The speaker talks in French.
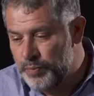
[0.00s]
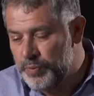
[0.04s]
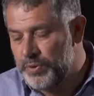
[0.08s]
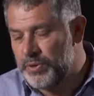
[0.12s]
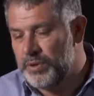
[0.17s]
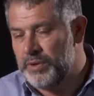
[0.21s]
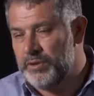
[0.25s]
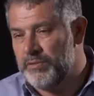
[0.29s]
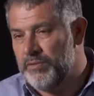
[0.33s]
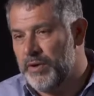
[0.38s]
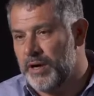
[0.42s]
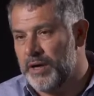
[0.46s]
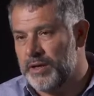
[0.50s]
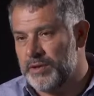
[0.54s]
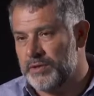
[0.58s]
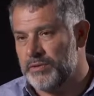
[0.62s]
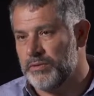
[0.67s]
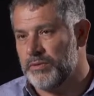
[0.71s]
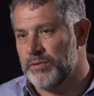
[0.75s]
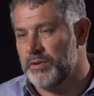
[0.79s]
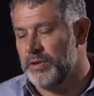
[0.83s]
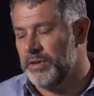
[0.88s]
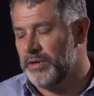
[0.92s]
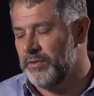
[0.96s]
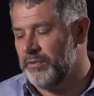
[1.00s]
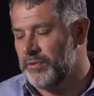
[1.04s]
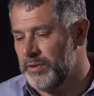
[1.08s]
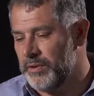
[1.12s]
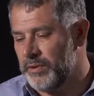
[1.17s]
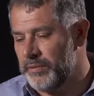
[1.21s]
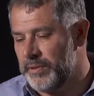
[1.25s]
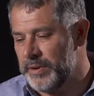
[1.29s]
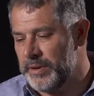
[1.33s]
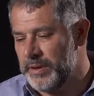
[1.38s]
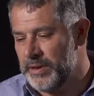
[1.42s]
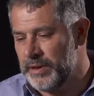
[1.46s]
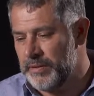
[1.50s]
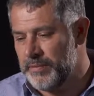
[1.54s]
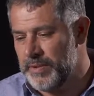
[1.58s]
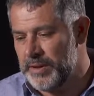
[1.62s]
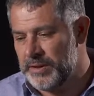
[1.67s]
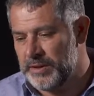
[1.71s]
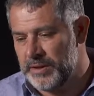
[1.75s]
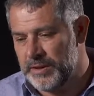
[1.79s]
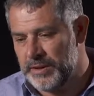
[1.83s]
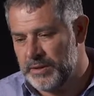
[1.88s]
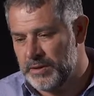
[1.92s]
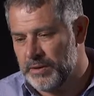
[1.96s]
petite variation dans les phénomènes
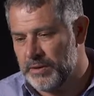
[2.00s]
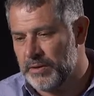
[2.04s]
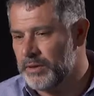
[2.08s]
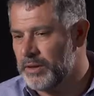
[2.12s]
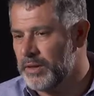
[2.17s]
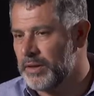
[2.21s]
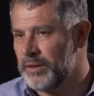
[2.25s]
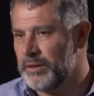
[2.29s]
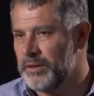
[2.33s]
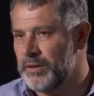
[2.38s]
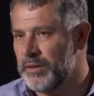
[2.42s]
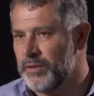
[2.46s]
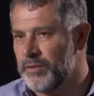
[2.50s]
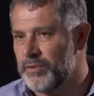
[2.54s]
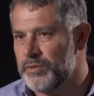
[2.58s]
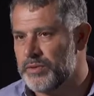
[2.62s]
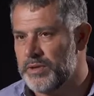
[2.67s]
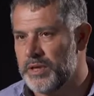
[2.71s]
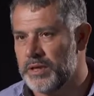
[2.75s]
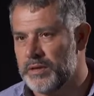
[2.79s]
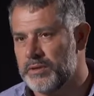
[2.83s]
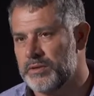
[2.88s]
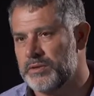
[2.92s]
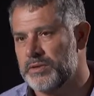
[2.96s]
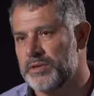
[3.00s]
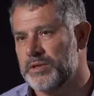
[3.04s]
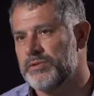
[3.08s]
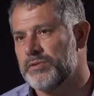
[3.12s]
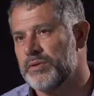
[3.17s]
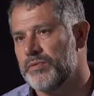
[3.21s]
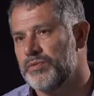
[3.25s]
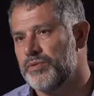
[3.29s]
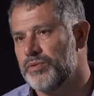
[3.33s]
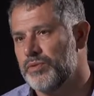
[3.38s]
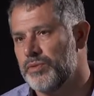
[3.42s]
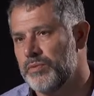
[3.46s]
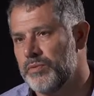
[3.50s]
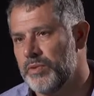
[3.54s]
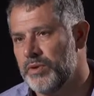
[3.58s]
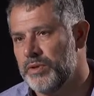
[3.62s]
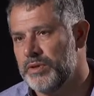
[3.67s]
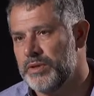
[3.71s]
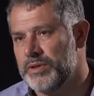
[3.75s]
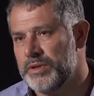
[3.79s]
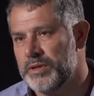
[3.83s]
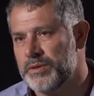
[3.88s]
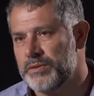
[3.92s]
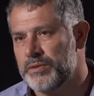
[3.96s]
climatiques entraîne des conséquences qui sont absolument
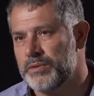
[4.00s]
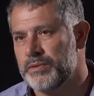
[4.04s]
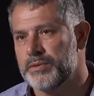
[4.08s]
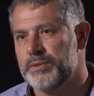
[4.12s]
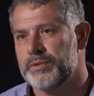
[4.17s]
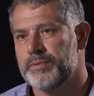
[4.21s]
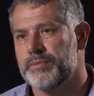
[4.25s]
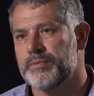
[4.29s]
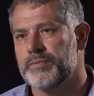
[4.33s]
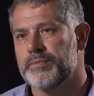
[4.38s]
désastreuses